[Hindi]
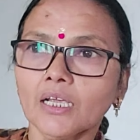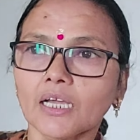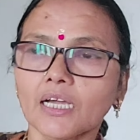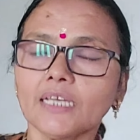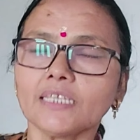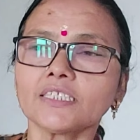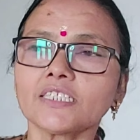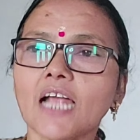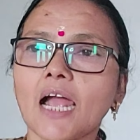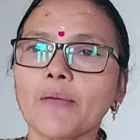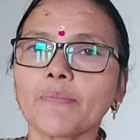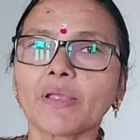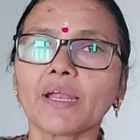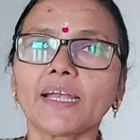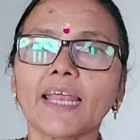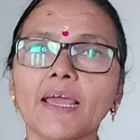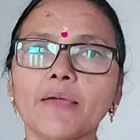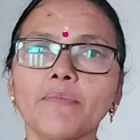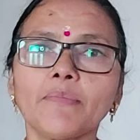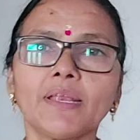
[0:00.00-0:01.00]
कल शाम
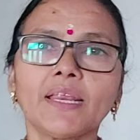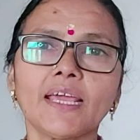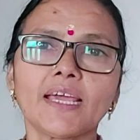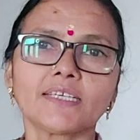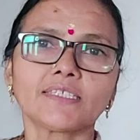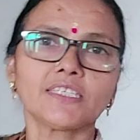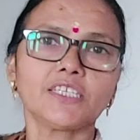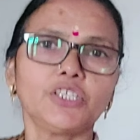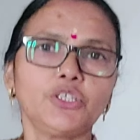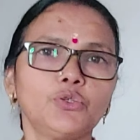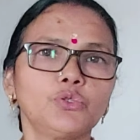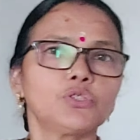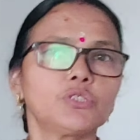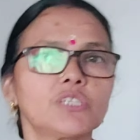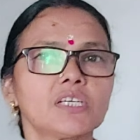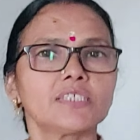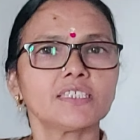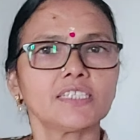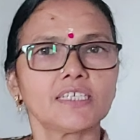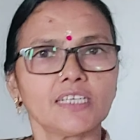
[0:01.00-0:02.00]
के टाइम मैंने ऐसी
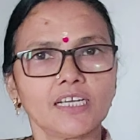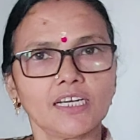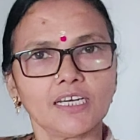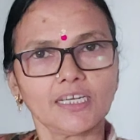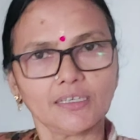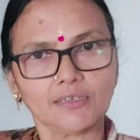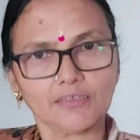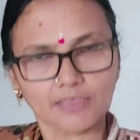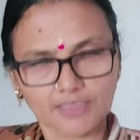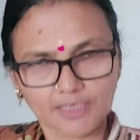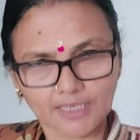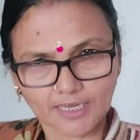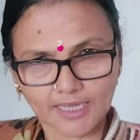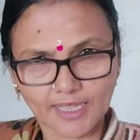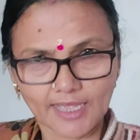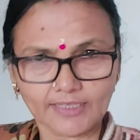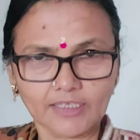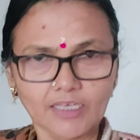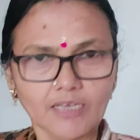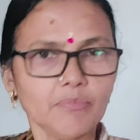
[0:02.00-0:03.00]
न्यूज़ का चैनल
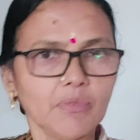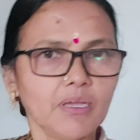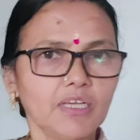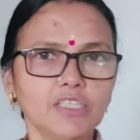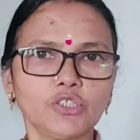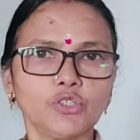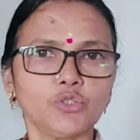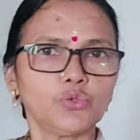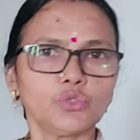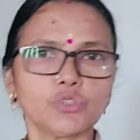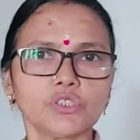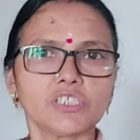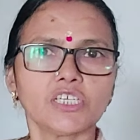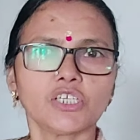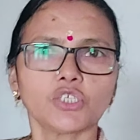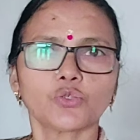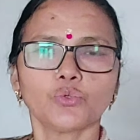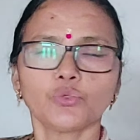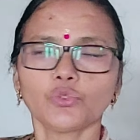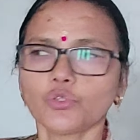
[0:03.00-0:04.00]
लगाया था मैं न्यूज़
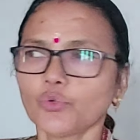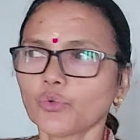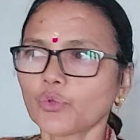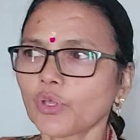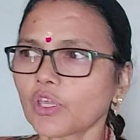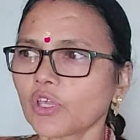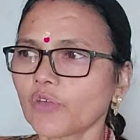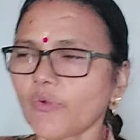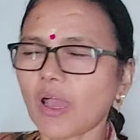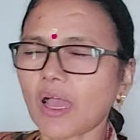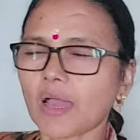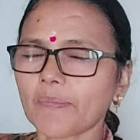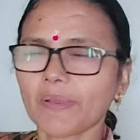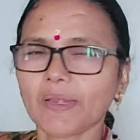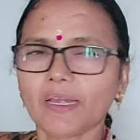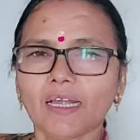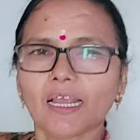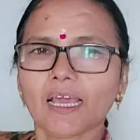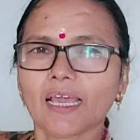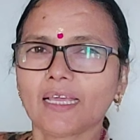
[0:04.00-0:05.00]
नहीं सुनती हूँ क्योंकि वहाँ
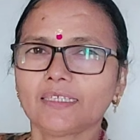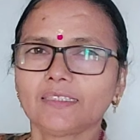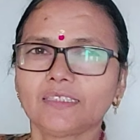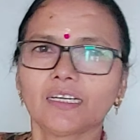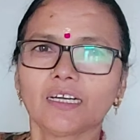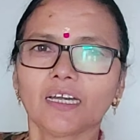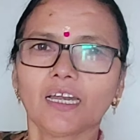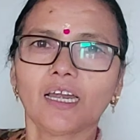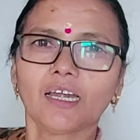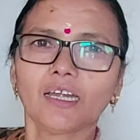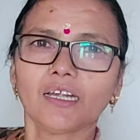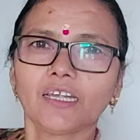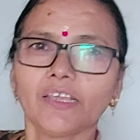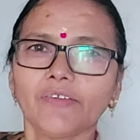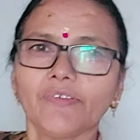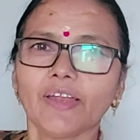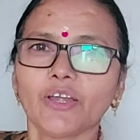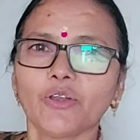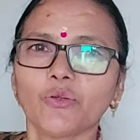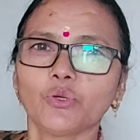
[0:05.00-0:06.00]
पर लड़ाई झगड़ा
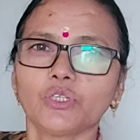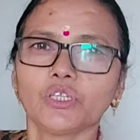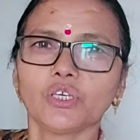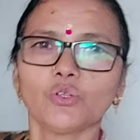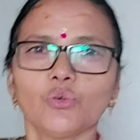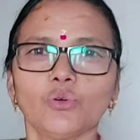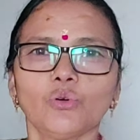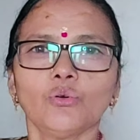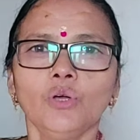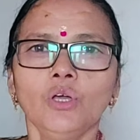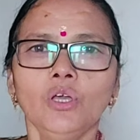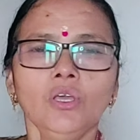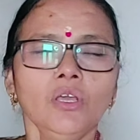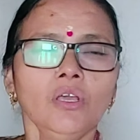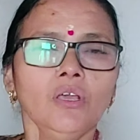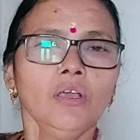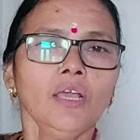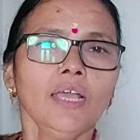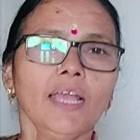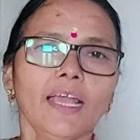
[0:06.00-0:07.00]
डिबेट होती है तो
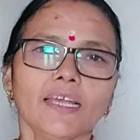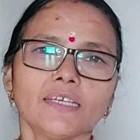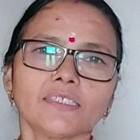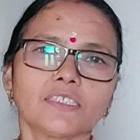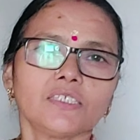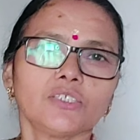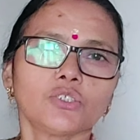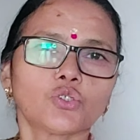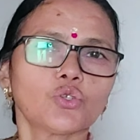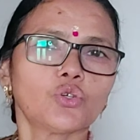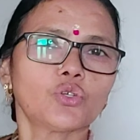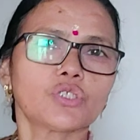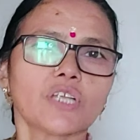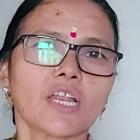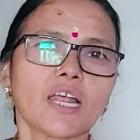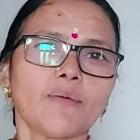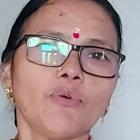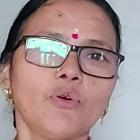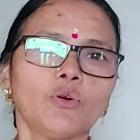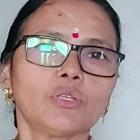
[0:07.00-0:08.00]
ऐसी शोर
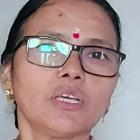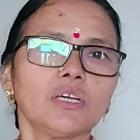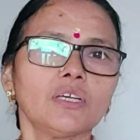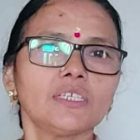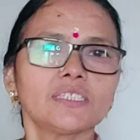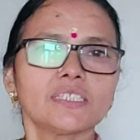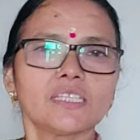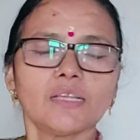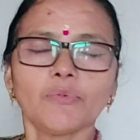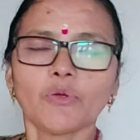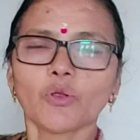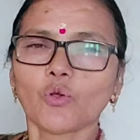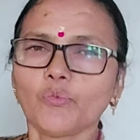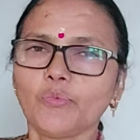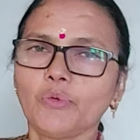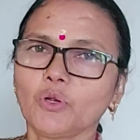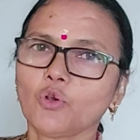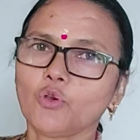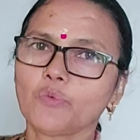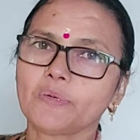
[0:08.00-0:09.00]
शराबा होता है इसलिए मेरे को
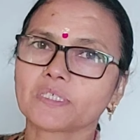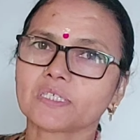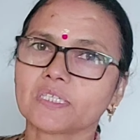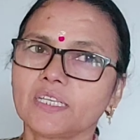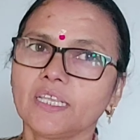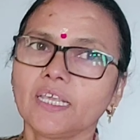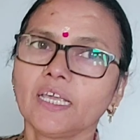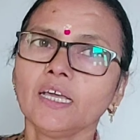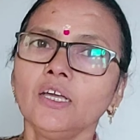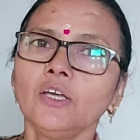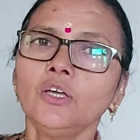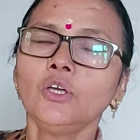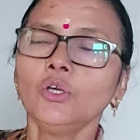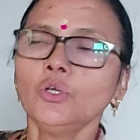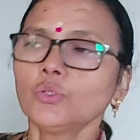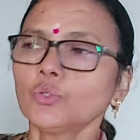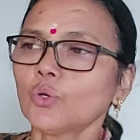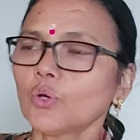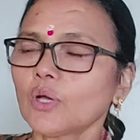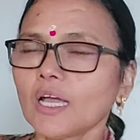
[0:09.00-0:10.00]
बिल्कुल पसंद नहीं है
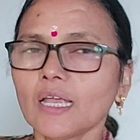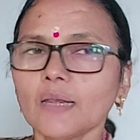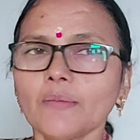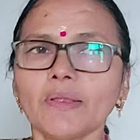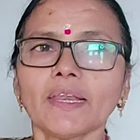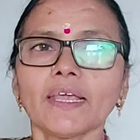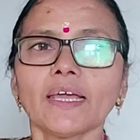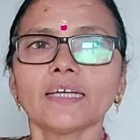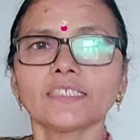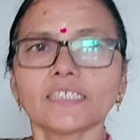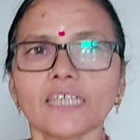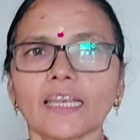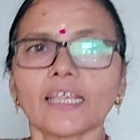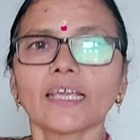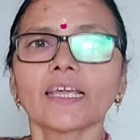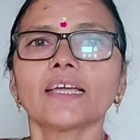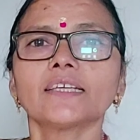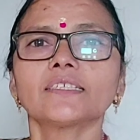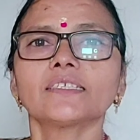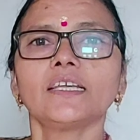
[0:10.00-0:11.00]
तो कल मैंने
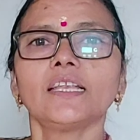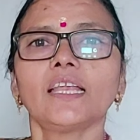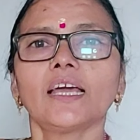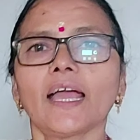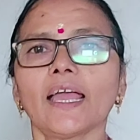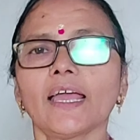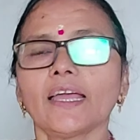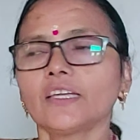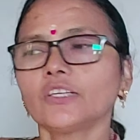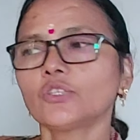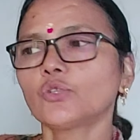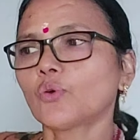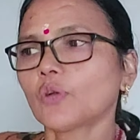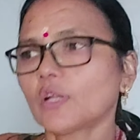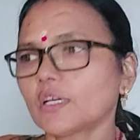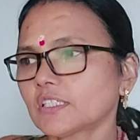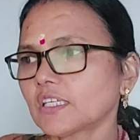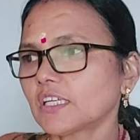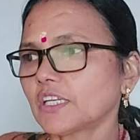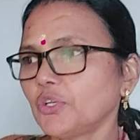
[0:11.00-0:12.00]
अचानक ऐसे ही लगाया कि
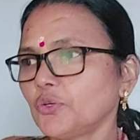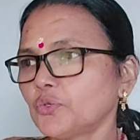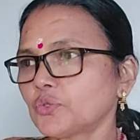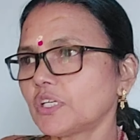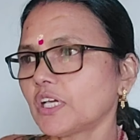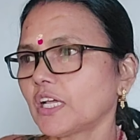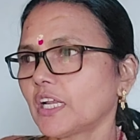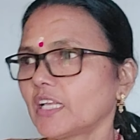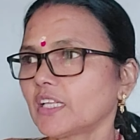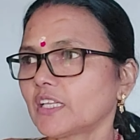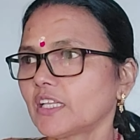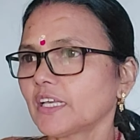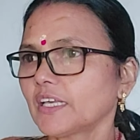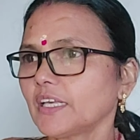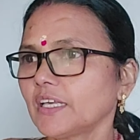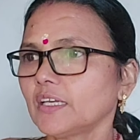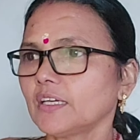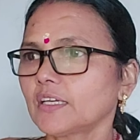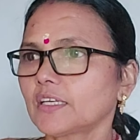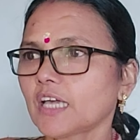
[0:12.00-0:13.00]
थोड़ा सा न्यूज़ देख लेते हैं
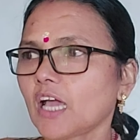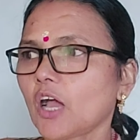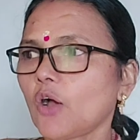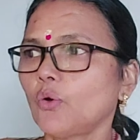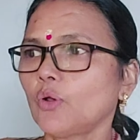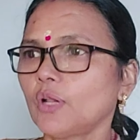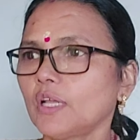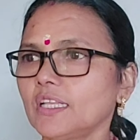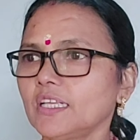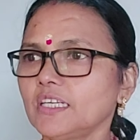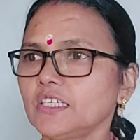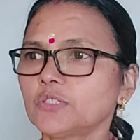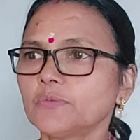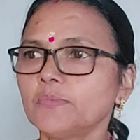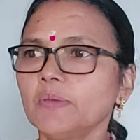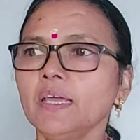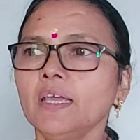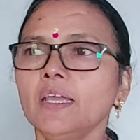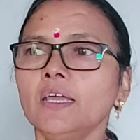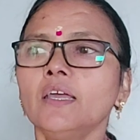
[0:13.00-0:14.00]
कि क्या हो रहा है
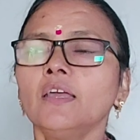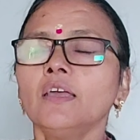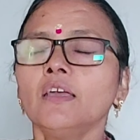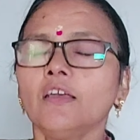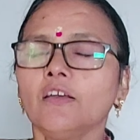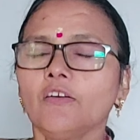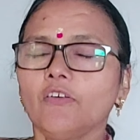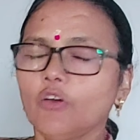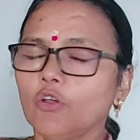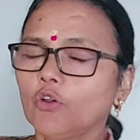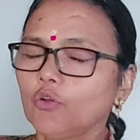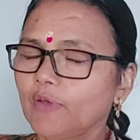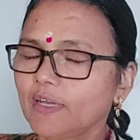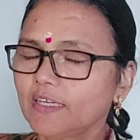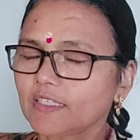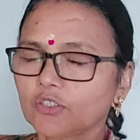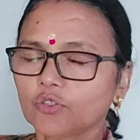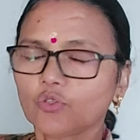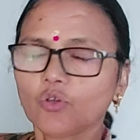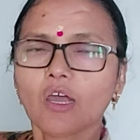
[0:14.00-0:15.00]
देश में और
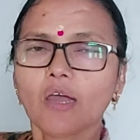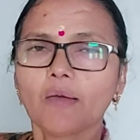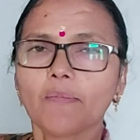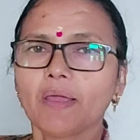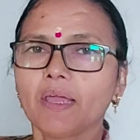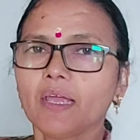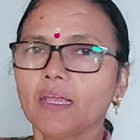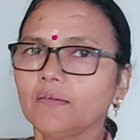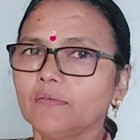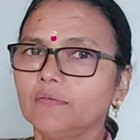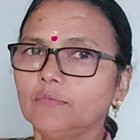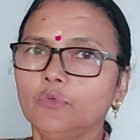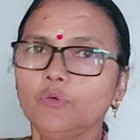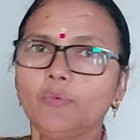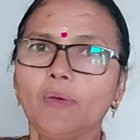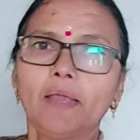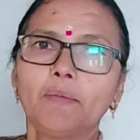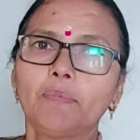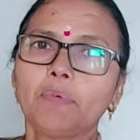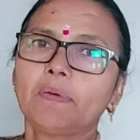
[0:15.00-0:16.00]
वैसे तो हमें
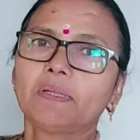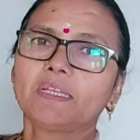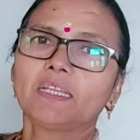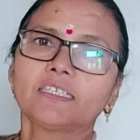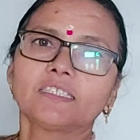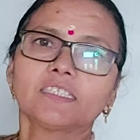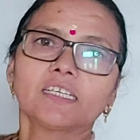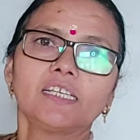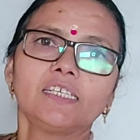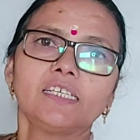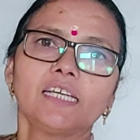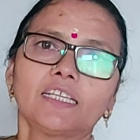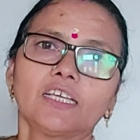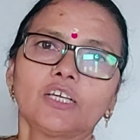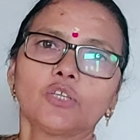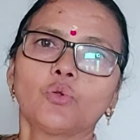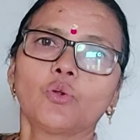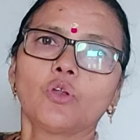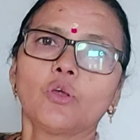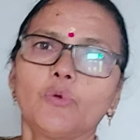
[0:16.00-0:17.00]
मोबाइल पर पता चल ही
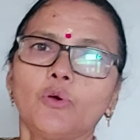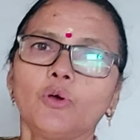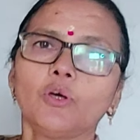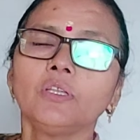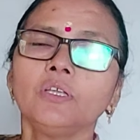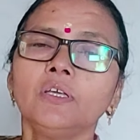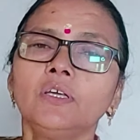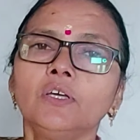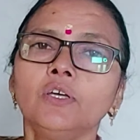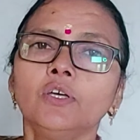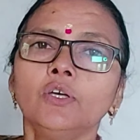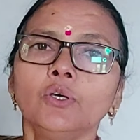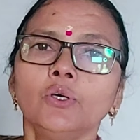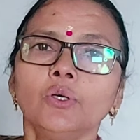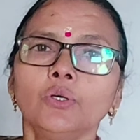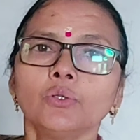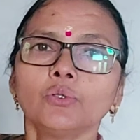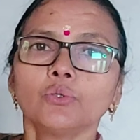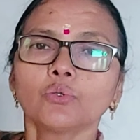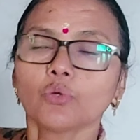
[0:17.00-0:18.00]
जाता है थोड़ा बहुत
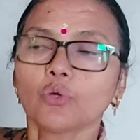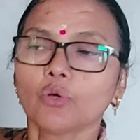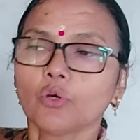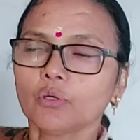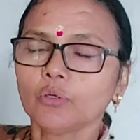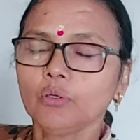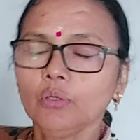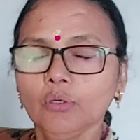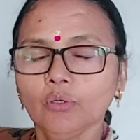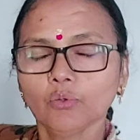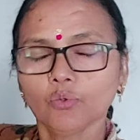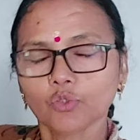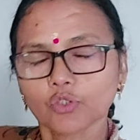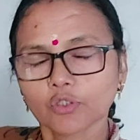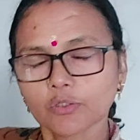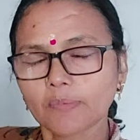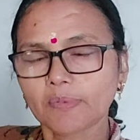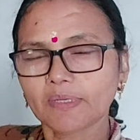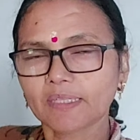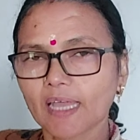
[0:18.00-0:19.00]
तो
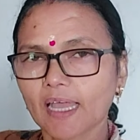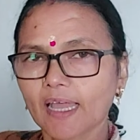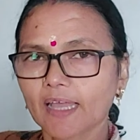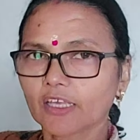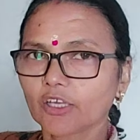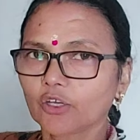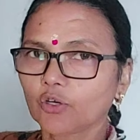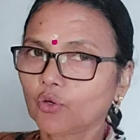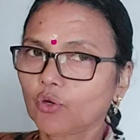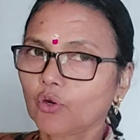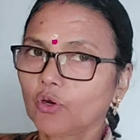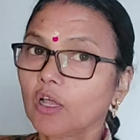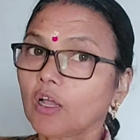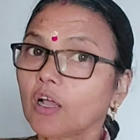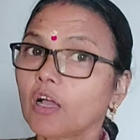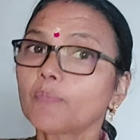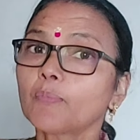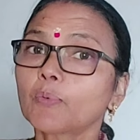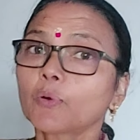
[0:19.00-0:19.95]
उसने बताया कि कोरोना का